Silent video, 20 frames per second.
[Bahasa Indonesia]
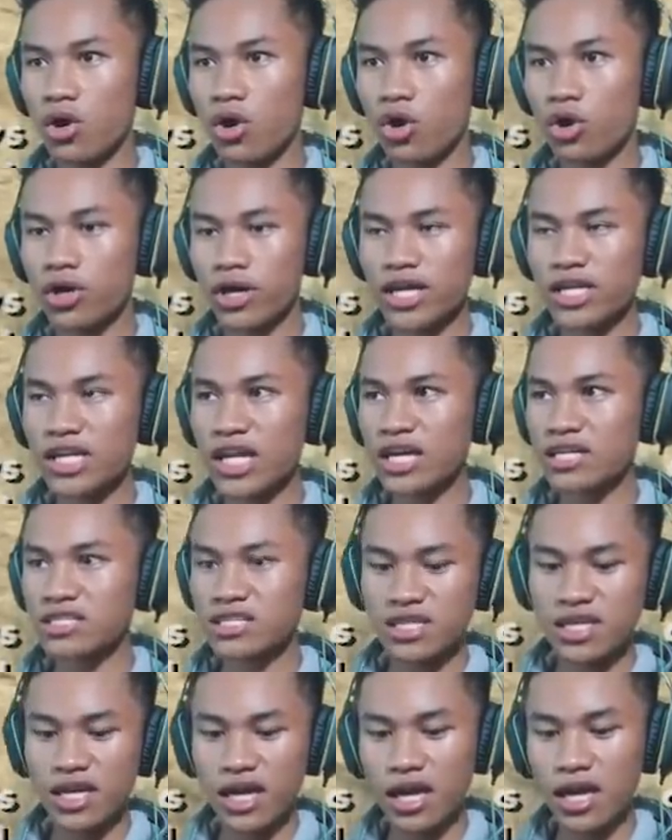Oke okay, nice
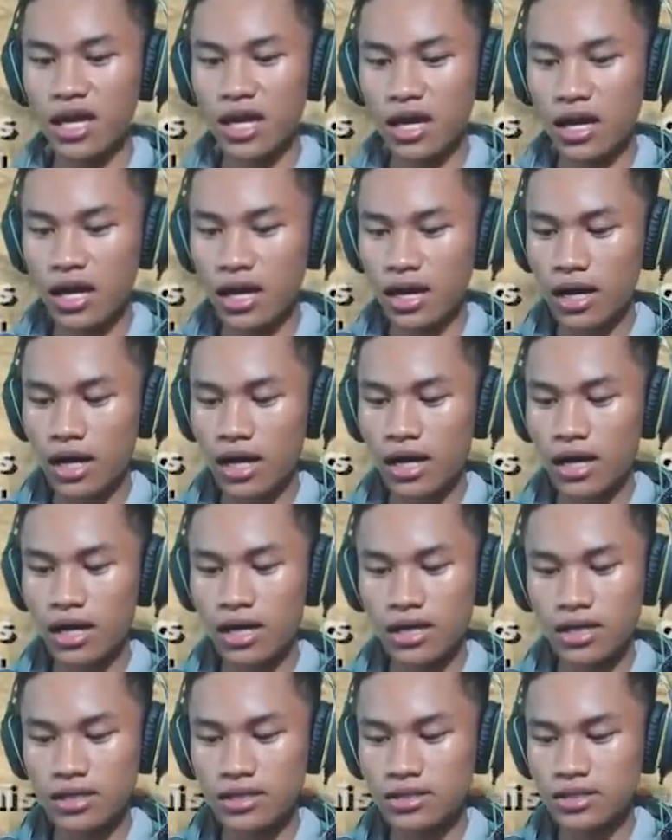CJ.
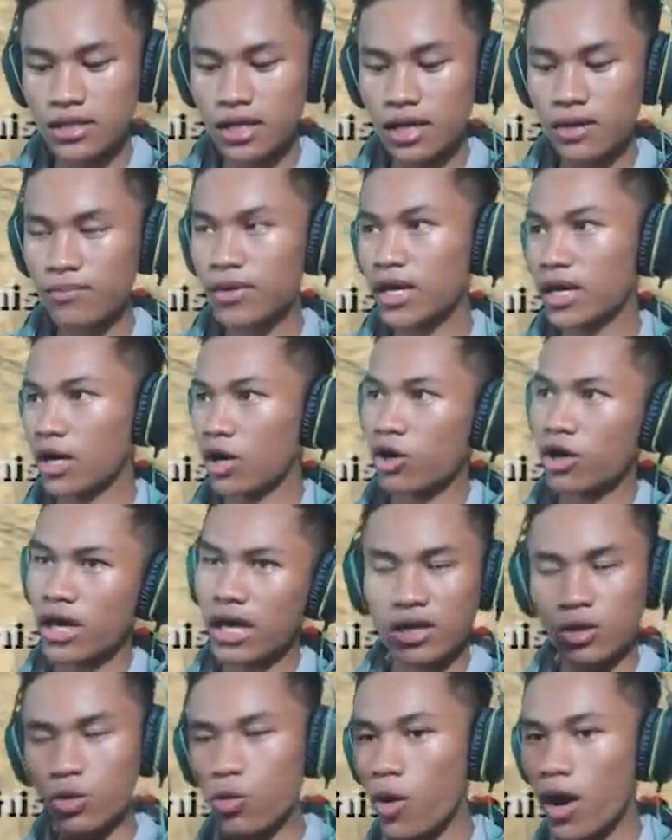Isaac me. Oke,
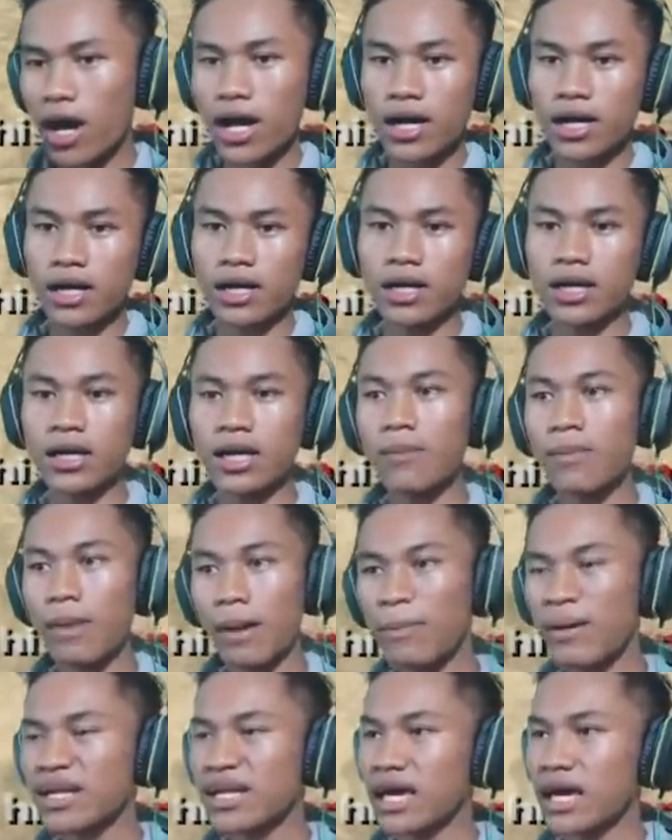okay, gua nggak
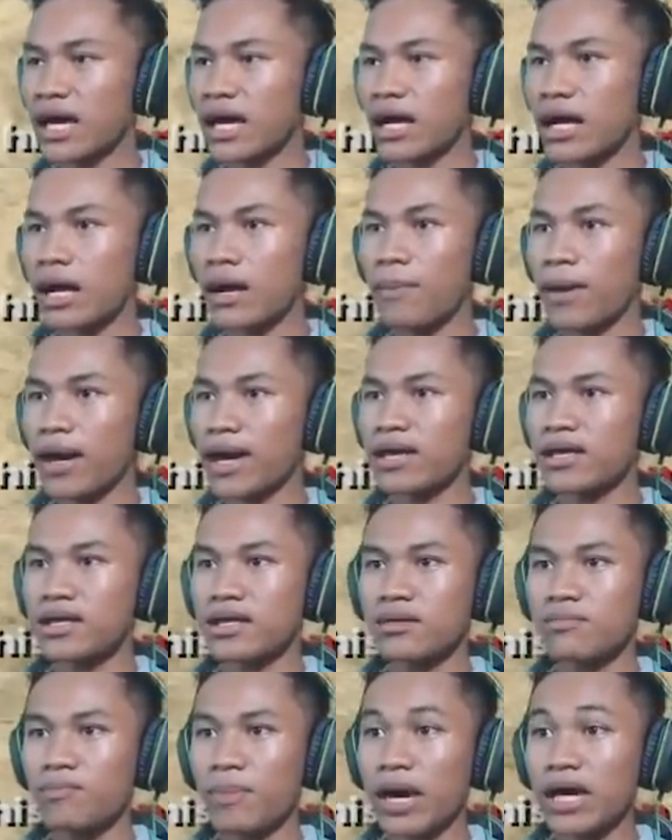apa-apa deh ya, nggak pakai
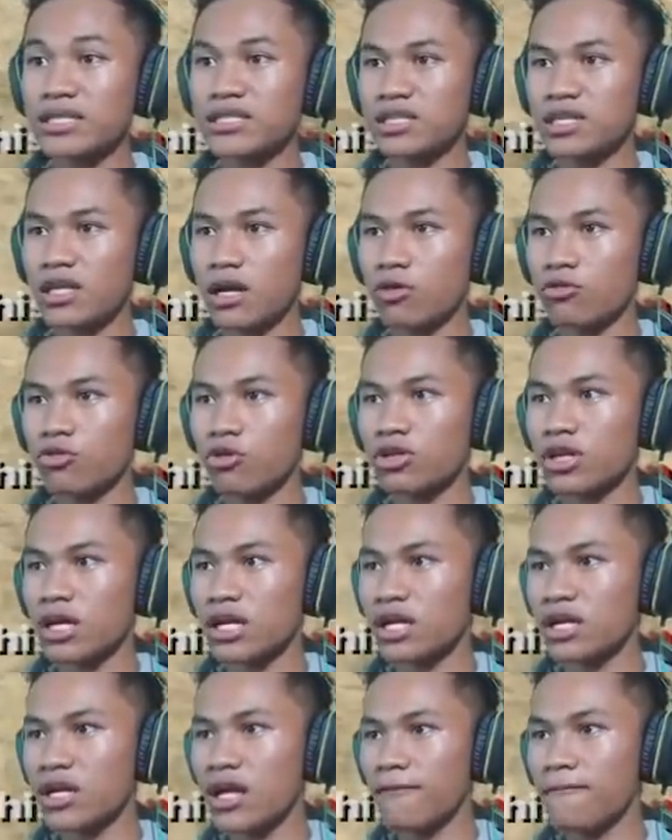pakai cheat ya kawan-kawan
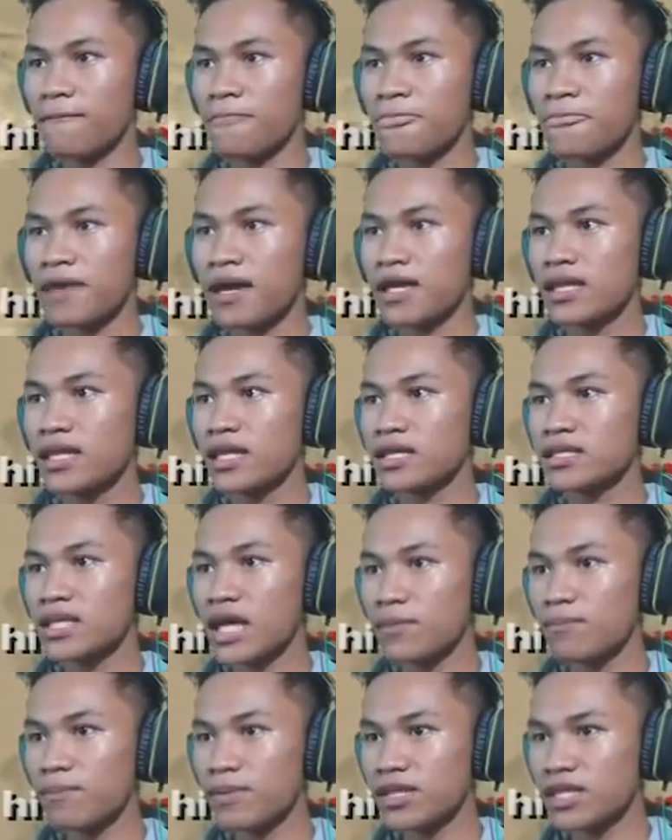karena ini
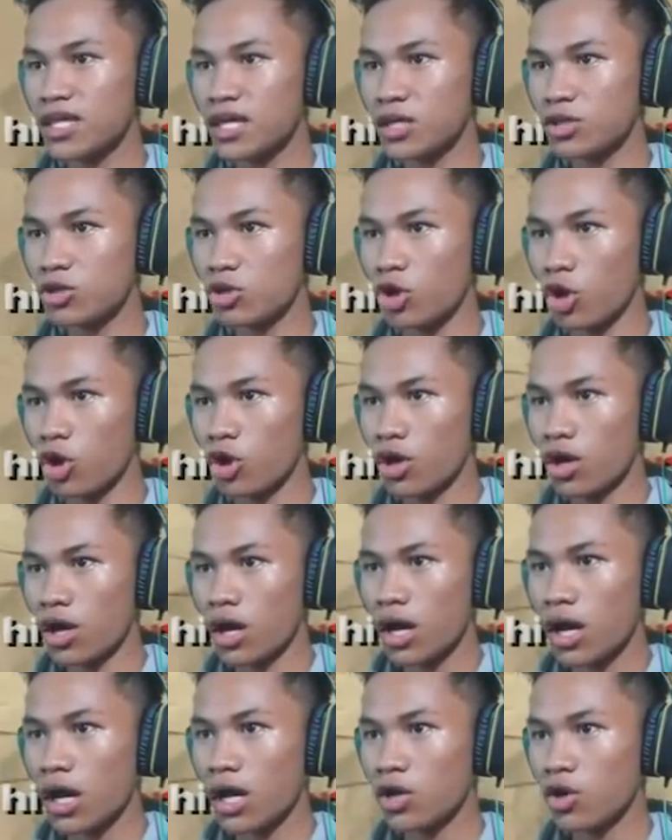sangat penting gitu loh.
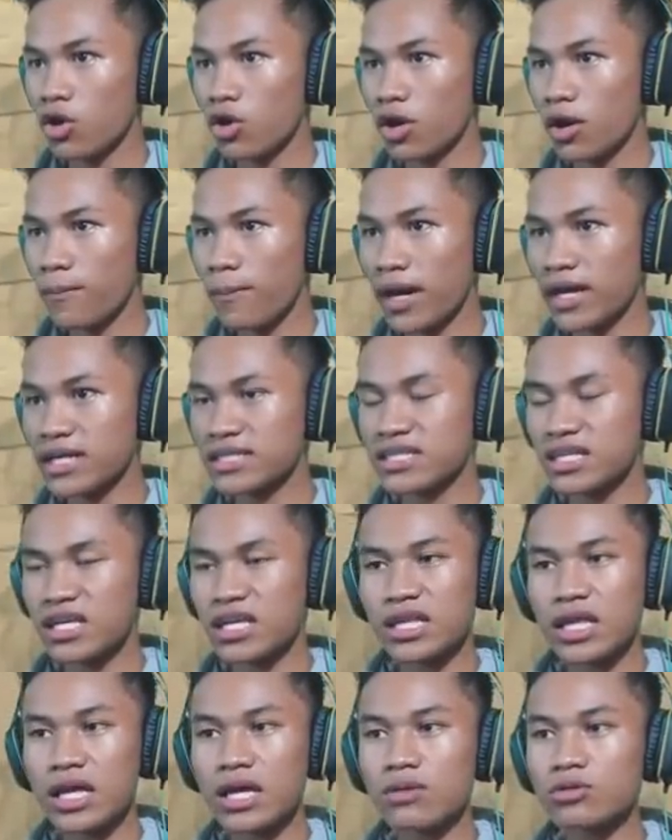Kalau nggak pakai cheat
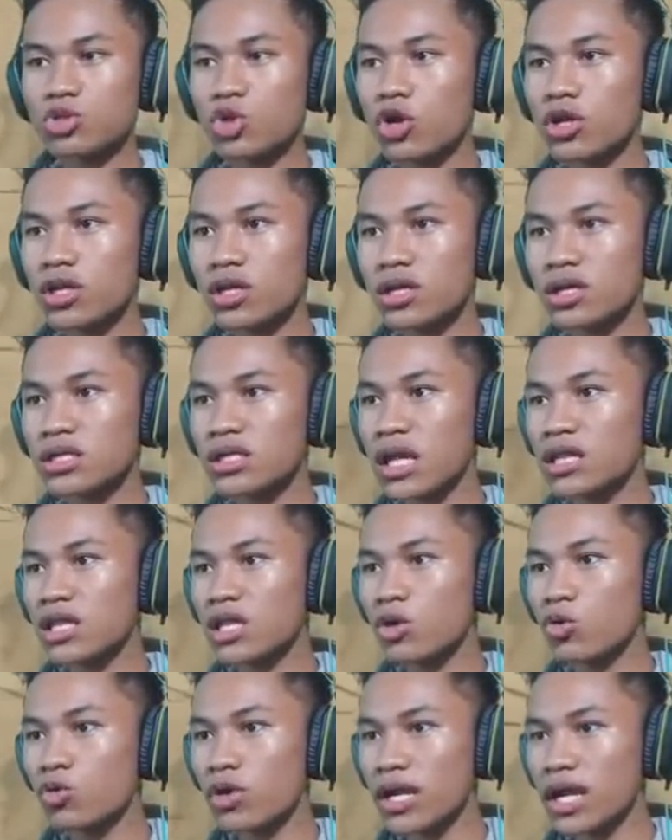kita soalnya
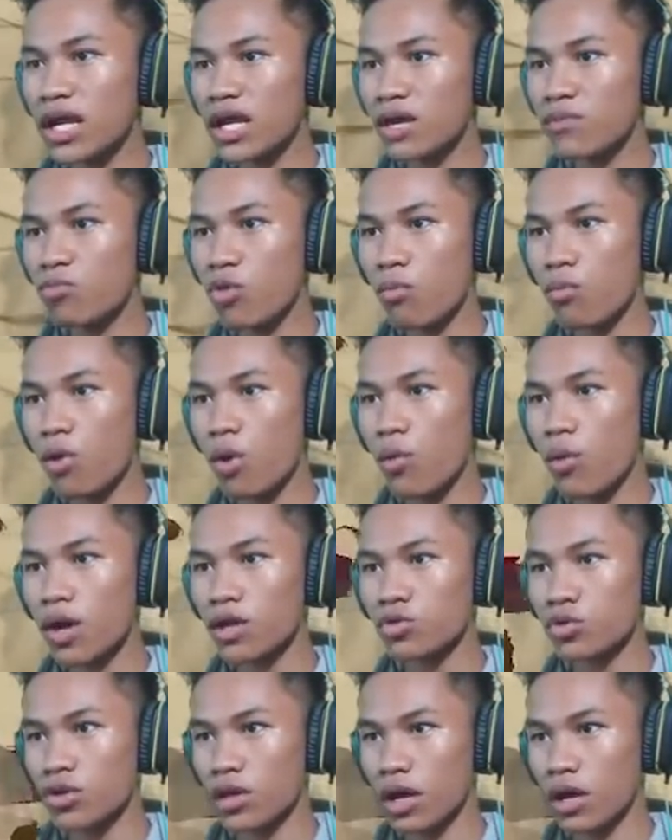nanti ngulang lagi buang-buang
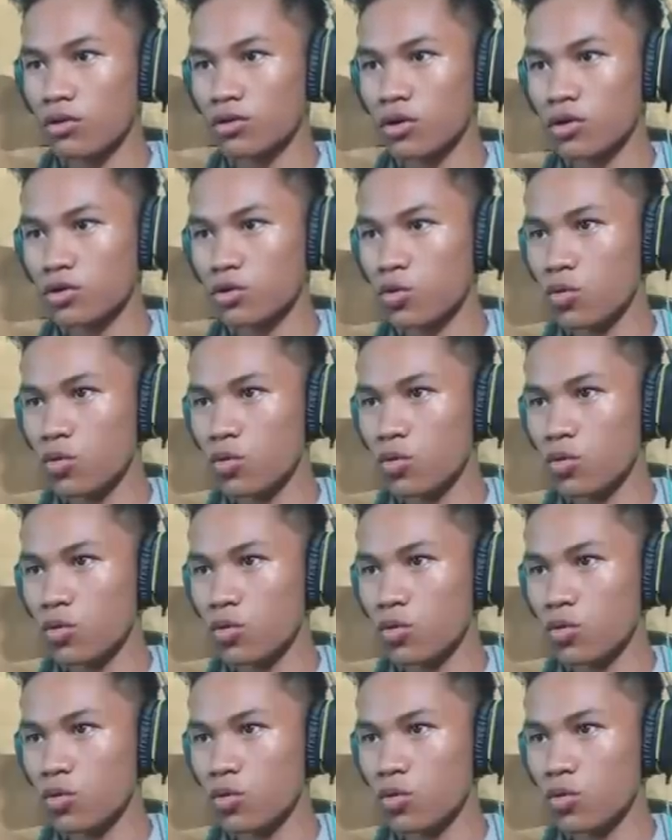waktu ya kawan-kawan.